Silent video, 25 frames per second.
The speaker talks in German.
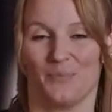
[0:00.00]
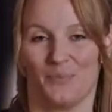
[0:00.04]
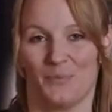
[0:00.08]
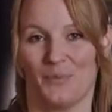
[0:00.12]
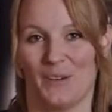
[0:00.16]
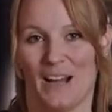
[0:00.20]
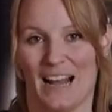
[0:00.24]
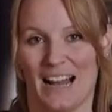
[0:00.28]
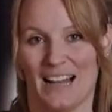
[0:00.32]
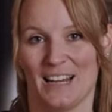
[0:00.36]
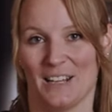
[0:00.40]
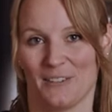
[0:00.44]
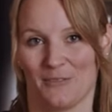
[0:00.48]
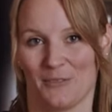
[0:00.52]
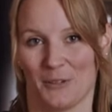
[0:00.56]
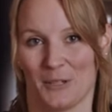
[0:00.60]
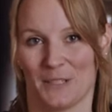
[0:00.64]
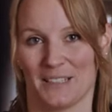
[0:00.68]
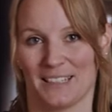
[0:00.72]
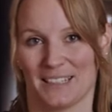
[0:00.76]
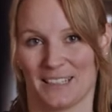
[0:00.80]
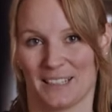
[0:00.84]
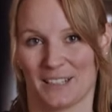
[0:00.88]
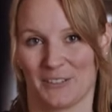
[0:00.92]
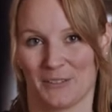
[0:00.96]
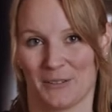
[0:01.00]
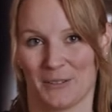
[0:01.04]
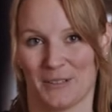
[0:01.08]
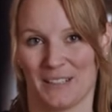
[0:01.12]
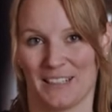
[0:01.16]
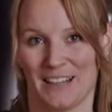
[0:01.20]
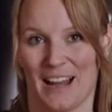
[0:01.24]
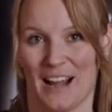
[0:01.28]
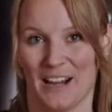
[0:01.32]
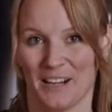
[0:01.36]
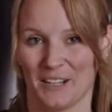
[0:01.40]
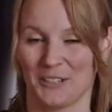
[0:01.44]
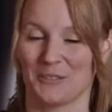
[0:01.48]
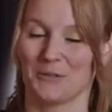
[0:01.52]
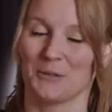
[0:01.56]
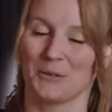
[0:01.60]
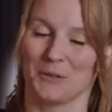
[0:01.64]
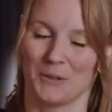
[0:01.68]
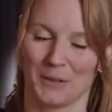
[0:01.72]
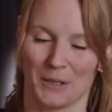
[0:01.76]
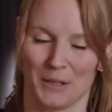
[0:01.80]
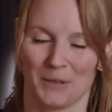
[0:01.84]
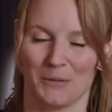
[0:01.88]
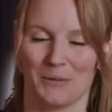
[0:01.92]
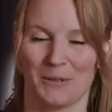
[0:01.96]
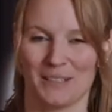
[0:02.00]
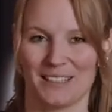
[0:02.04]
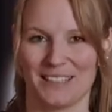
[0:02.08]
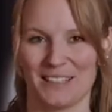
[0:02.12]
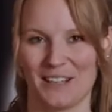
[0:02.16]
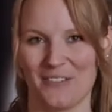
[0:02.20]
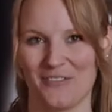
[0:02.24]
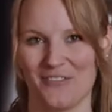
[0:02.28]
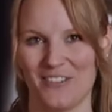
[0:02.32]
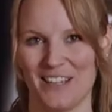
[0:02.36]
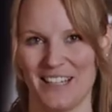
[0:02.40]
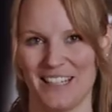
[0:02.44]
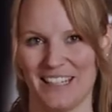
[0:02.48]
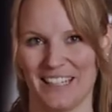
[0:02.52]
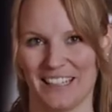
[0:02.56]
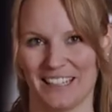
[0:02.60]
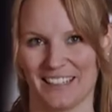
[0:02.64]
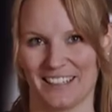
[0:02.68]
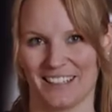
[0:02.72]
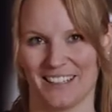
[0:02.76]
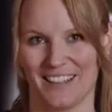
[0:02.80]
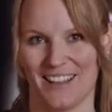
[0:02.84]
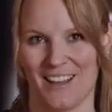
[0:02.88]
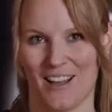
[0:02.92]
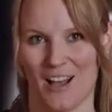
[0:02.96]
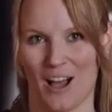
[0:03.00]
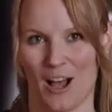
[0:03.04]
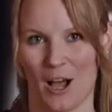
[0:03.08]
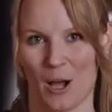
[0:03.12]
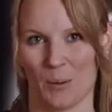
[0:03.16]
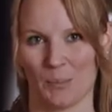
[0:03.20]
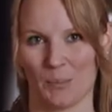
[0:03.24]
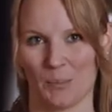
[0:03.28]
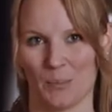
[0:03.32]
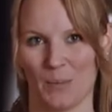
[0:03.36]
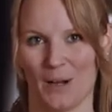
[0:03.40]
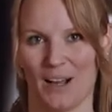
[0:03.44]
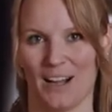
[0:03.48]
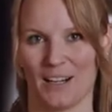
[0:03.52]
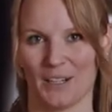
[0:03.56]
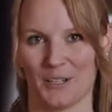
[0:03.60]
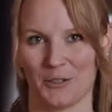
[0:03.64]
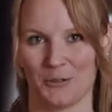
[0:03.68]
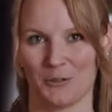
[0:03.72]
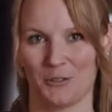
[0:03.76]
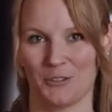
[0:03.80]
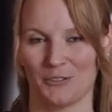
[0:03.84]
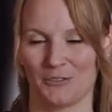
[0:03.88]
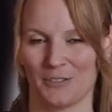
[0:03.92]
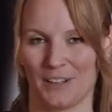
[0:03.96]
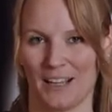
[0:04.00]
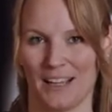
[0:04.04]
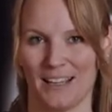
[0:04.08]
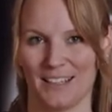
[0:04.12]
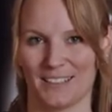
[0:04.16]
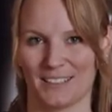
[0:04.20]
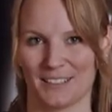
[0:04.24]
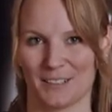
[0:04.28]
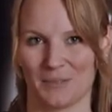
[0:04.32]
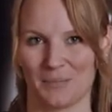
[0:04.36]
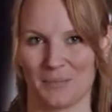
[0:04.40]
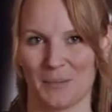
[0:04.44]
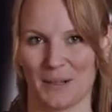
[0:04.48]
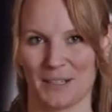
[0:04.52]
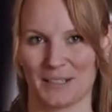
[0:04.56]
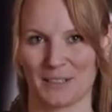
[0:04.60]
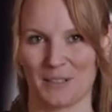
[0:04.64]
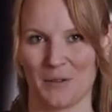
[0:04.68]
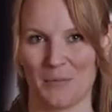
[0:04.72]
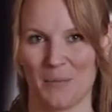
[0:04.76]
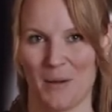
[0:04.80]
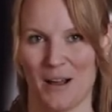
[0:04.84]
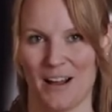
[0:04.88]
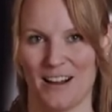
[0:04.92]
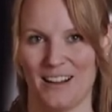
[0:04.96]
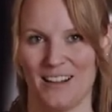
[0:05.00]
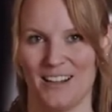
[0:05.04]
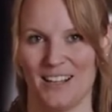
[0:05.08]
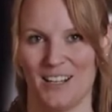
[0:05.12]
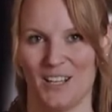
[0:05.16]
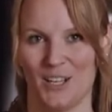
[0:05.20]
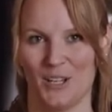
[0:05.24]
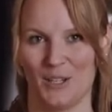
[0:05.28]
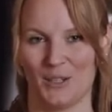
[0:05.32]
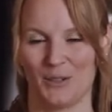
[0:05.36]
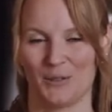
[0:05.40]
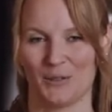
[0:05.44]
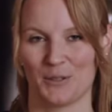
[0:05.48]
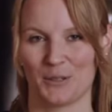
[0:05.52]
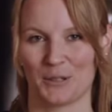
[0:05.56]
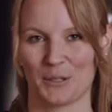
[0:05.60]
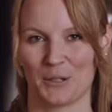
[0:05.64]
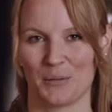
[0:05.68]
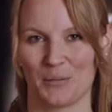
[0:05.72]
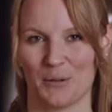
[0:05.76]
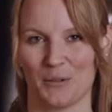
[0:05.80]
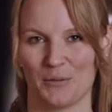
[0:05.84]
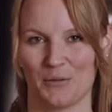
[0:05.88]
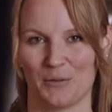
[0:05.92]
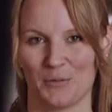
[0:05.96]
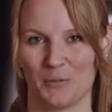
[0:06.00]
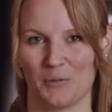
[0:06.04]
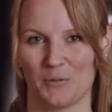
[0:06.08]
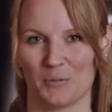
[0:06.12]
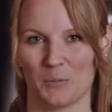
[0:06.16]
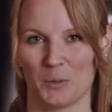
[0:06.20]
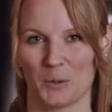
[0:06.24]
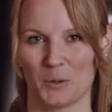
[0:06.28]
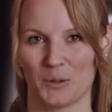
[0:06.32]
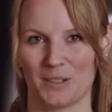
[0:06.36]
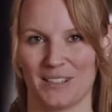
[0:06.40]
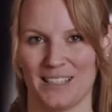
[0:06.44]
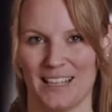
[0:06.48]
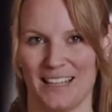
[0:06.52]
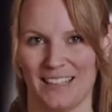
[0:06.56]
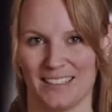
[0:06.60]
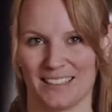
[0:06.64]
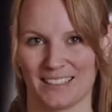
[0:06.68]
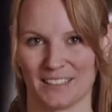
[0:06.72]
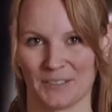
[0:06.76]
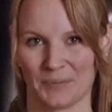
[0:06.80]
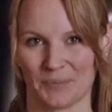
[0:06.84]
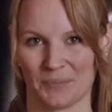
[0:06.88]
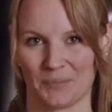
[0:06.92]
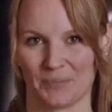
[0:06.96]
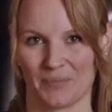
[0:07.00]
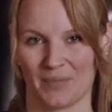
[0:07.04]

weil ihr wollt ja keinen Alkohol oder nur sehr wenig haben. Alkoholfreies hat maximal 0,5 Prozent.